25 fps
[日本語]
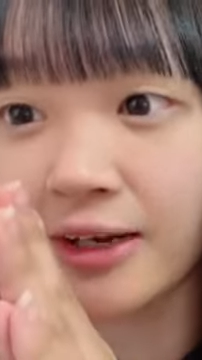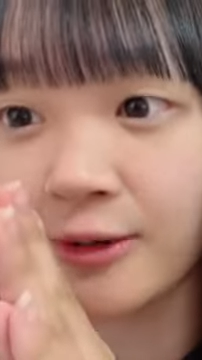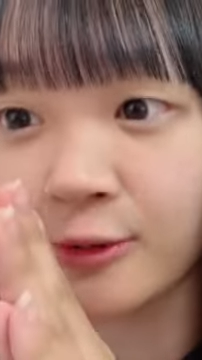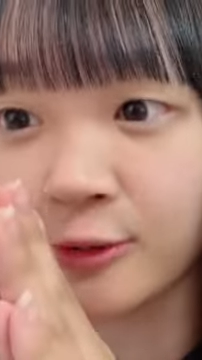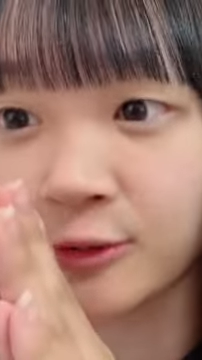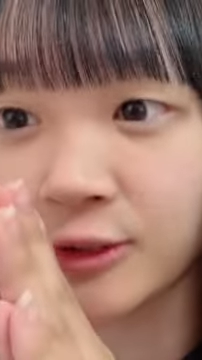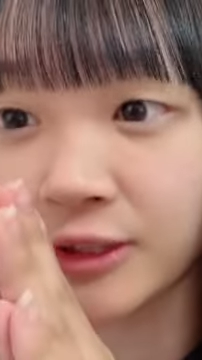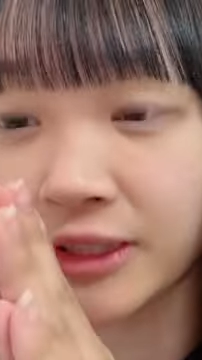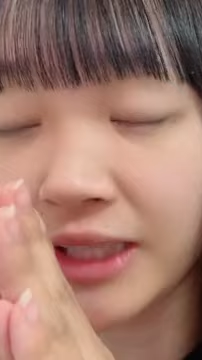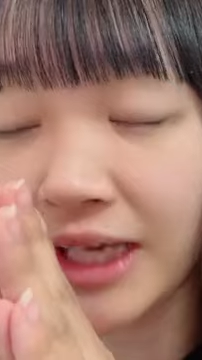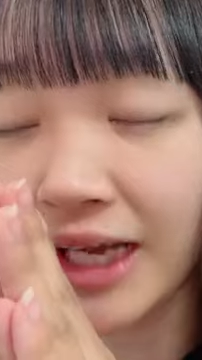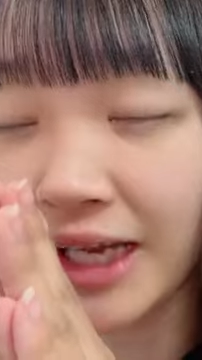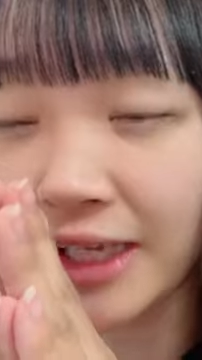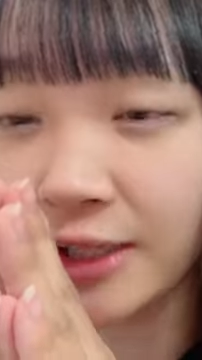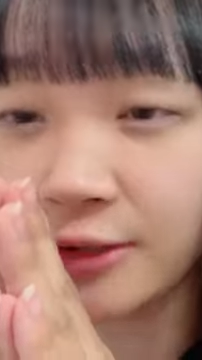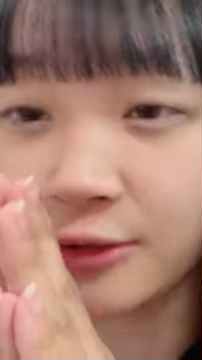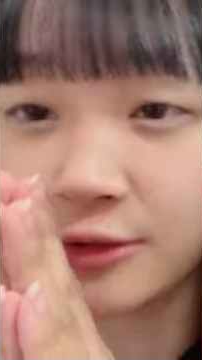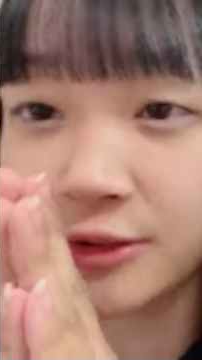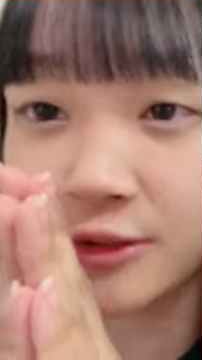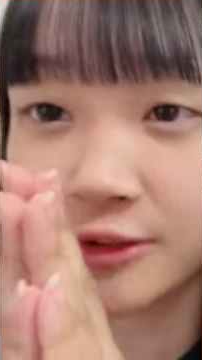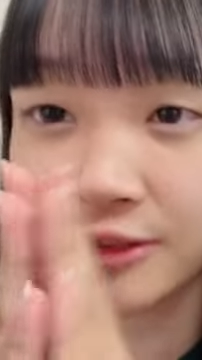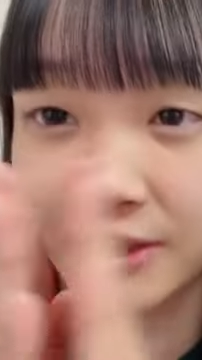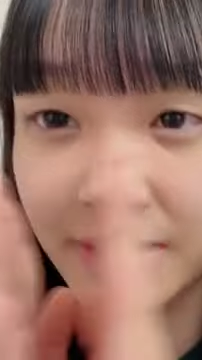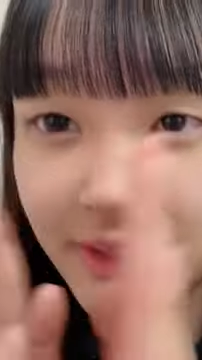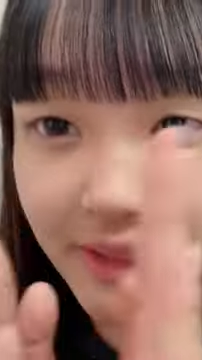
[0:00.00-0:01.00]
6位あい
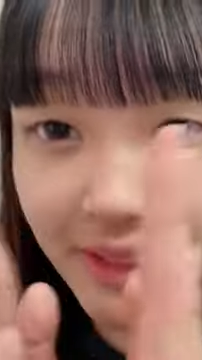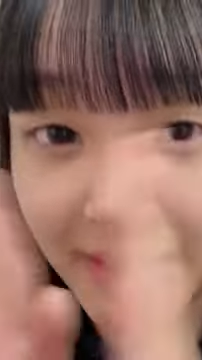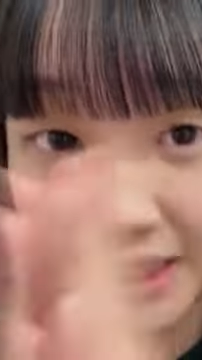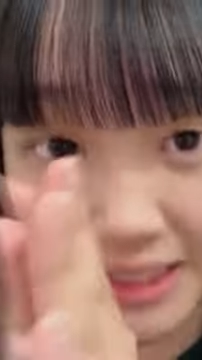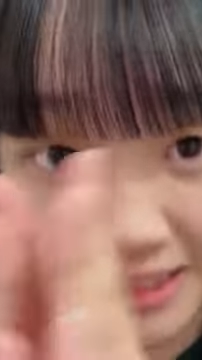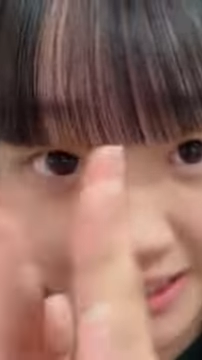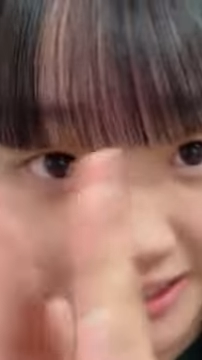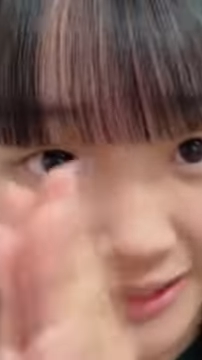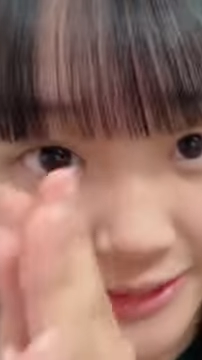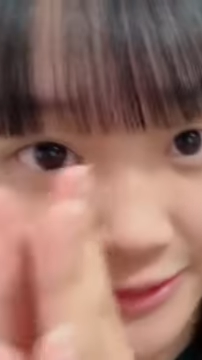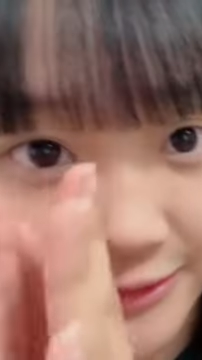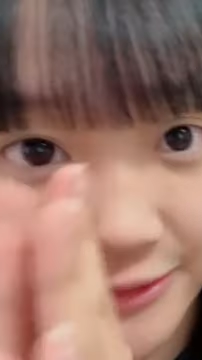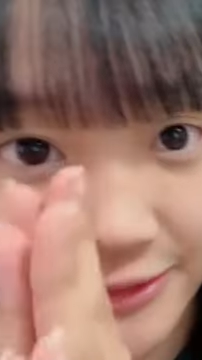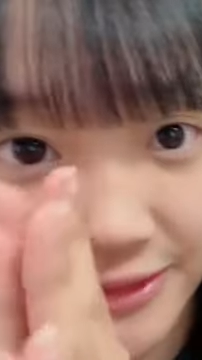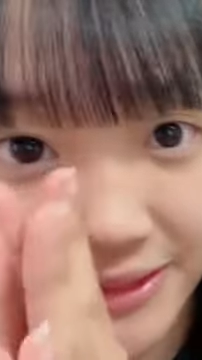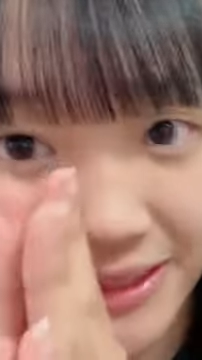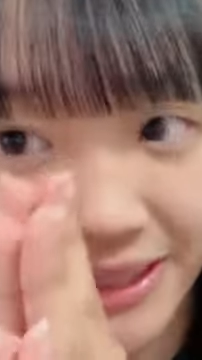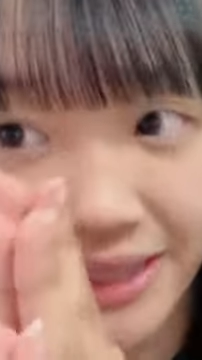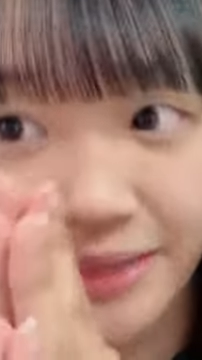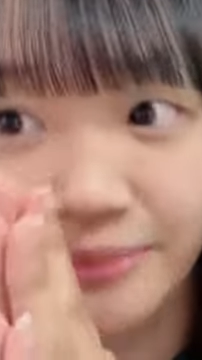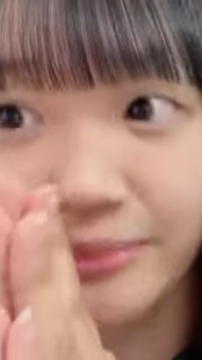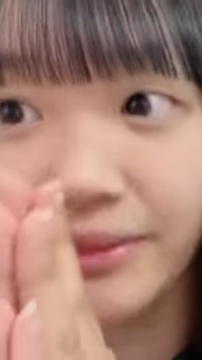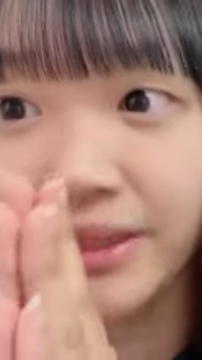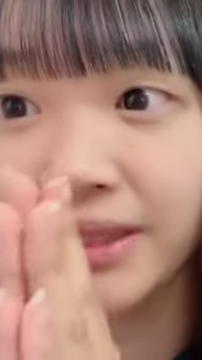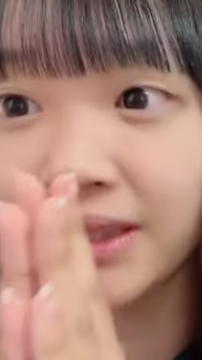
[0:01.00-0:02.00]
こす氏ありがとうご
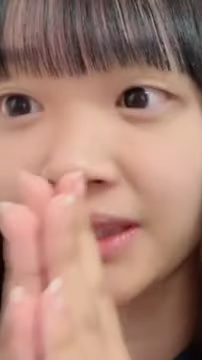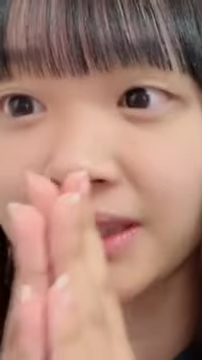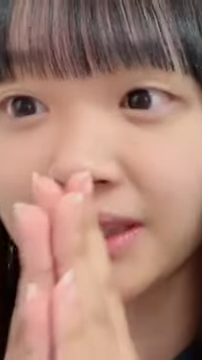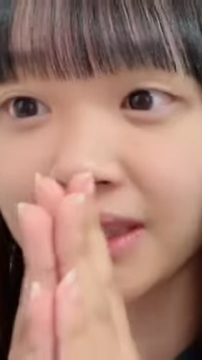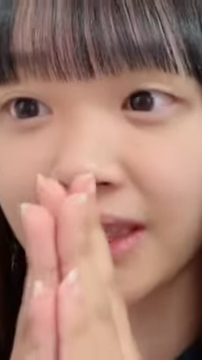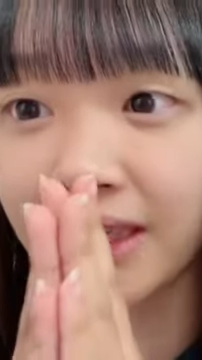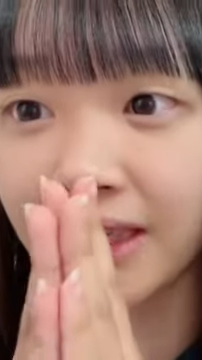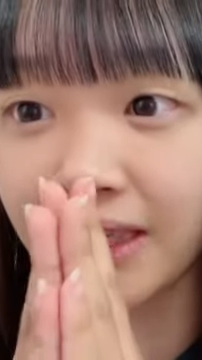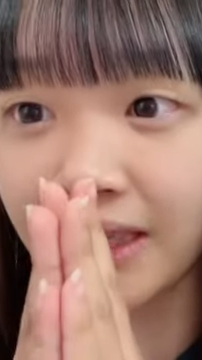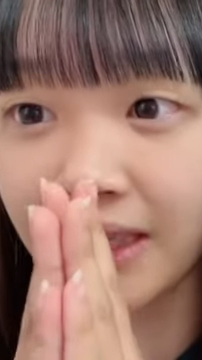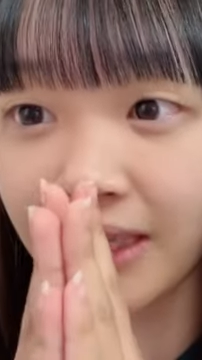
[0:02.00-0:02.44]
ざいます